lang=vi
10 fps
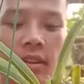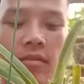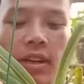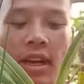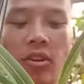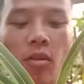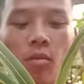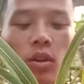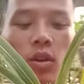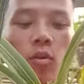Và đang có
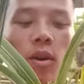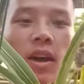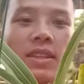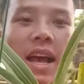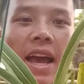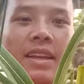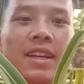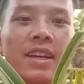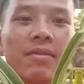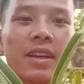một ngồng hoa dài rồi
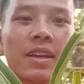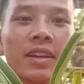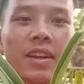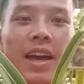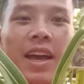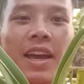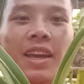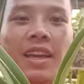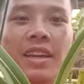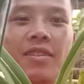này các bác này.
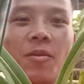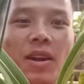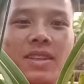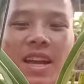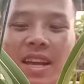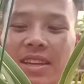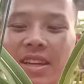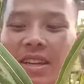Đấy, ngồng hoa dài rồi này.